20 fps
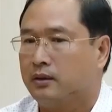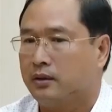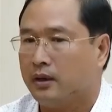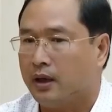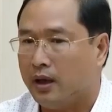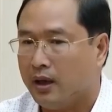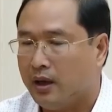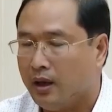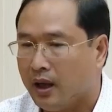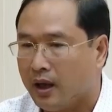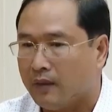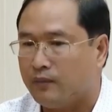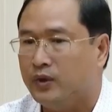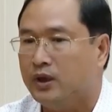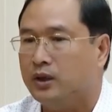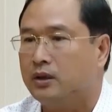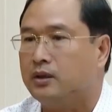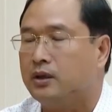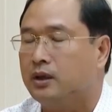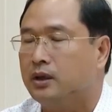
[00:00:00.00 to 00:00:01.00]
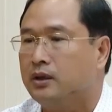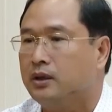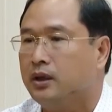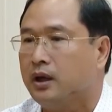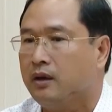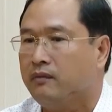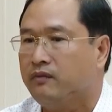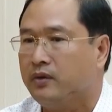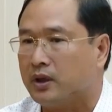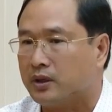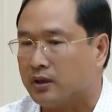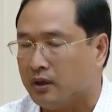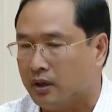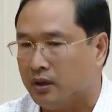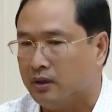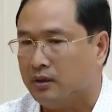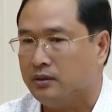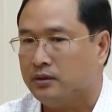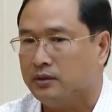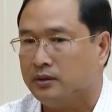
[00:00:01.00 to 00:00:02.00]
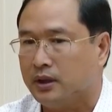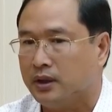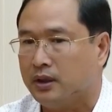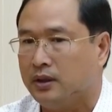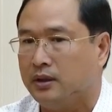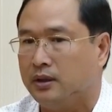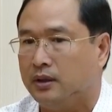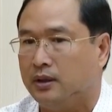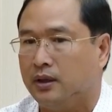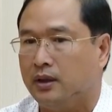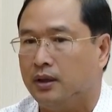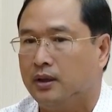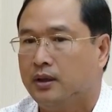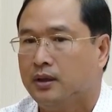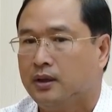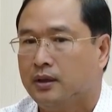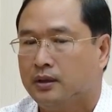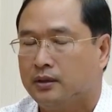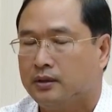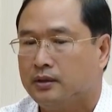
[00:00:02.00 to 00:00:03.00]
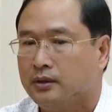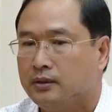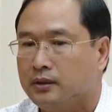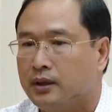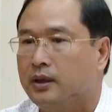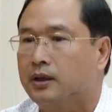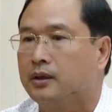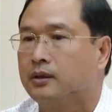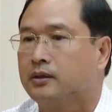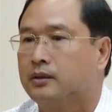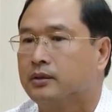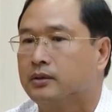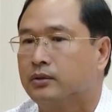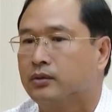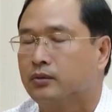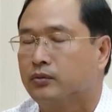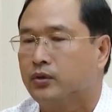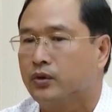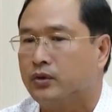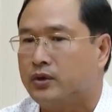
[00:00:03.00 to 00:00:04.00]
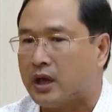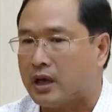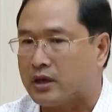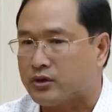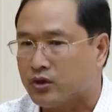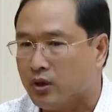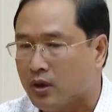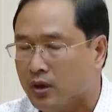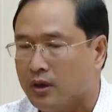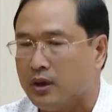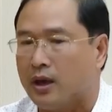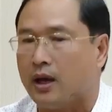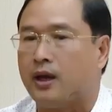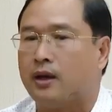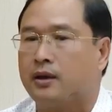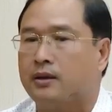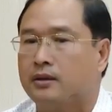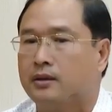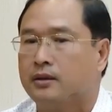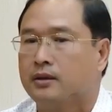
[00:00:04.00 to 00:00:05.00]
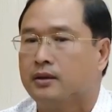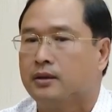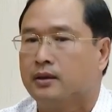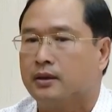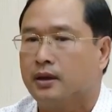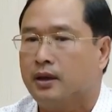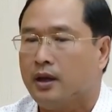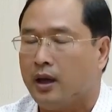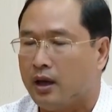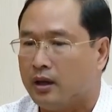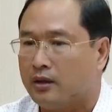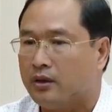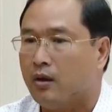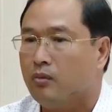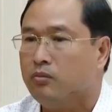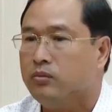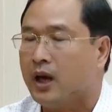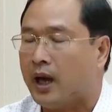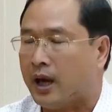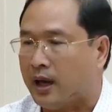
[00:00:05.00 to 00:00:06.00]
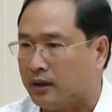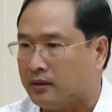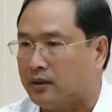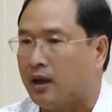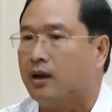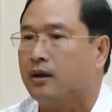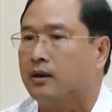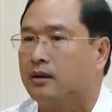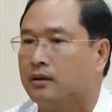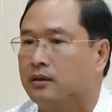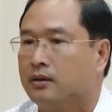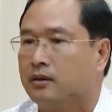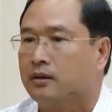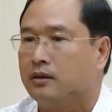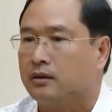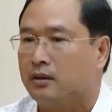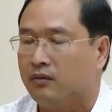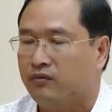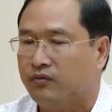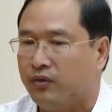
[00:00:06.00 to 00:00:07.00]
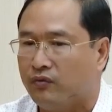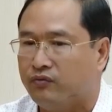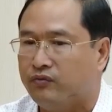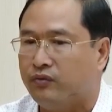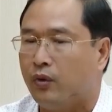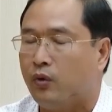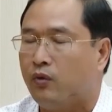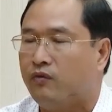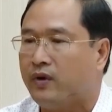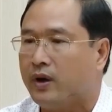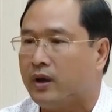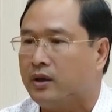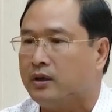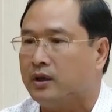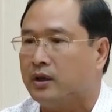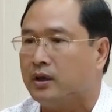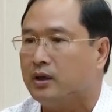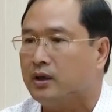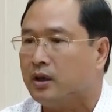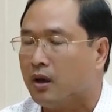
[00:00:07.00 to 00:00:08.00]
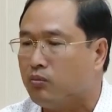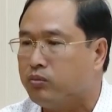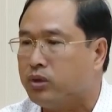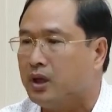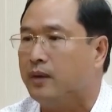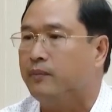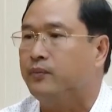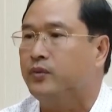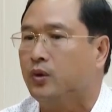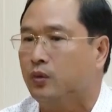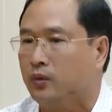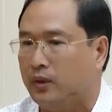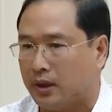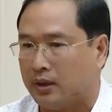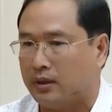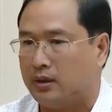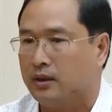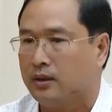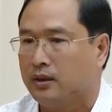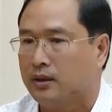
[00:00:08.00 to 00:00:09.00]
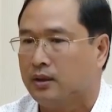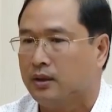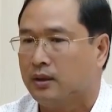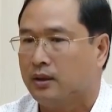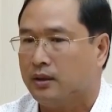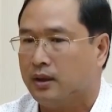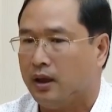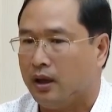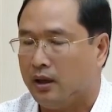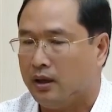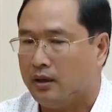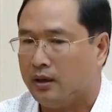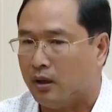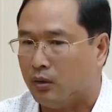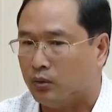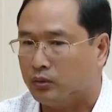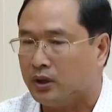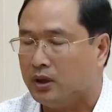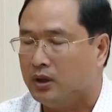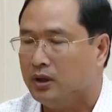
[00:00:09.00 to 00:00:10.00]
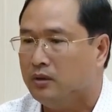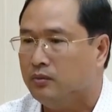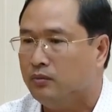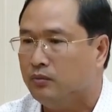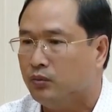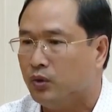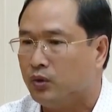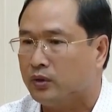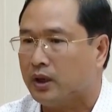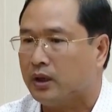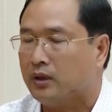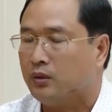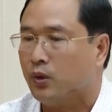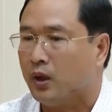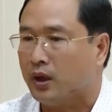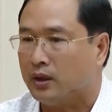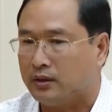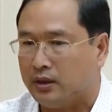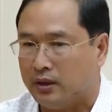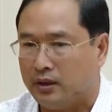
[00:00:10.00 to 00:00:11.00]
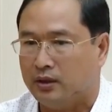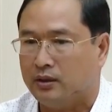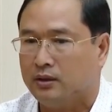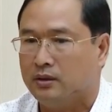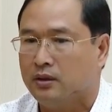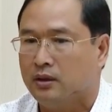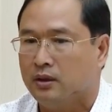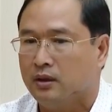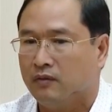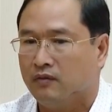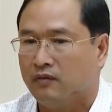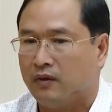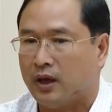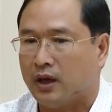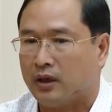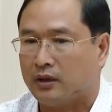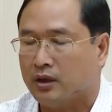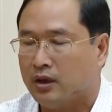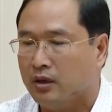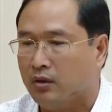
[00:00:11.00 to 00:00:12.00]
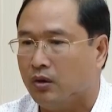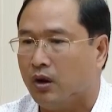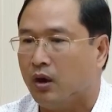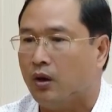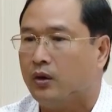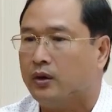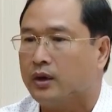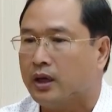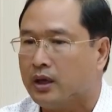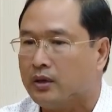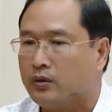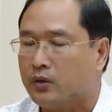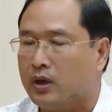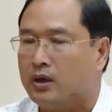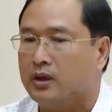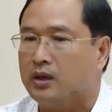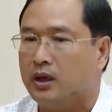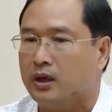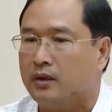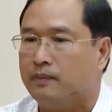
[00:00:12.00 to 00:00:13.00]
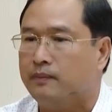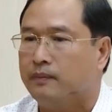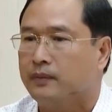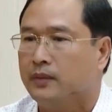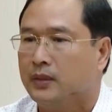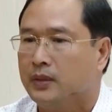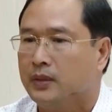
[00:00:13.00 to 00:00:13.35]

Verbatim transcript: Để làm được những cái việc đó thì trước tiên chúng tôi rà soát lại cái hệ thống hạ tầng để phục vụ phát triển nông nghiệp du lịch, để đầu tư một cách hoàn thiện và kêu gọi các doanh nghiệp